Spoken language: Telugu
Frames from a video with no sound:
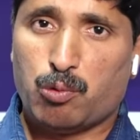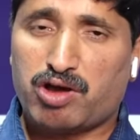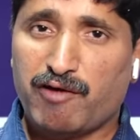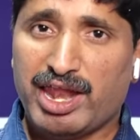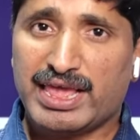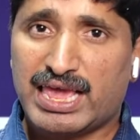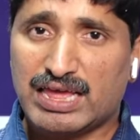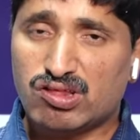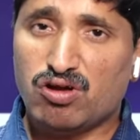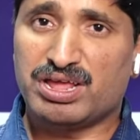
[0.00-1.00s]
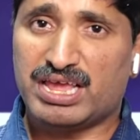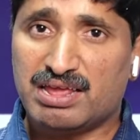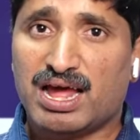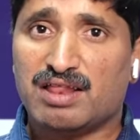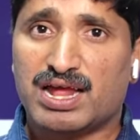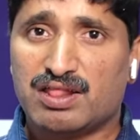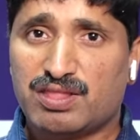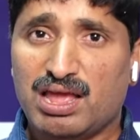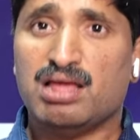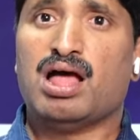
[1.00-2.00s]
ఒకవేళ ఈ కేసులో నిజ నిజాలు
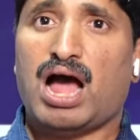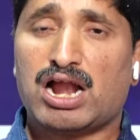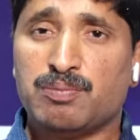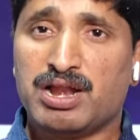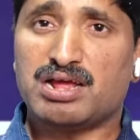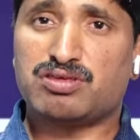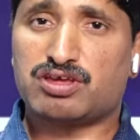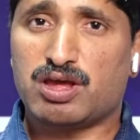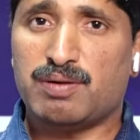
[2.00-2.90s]
తేలితే ఆటోమేటిక్గా శిక్ష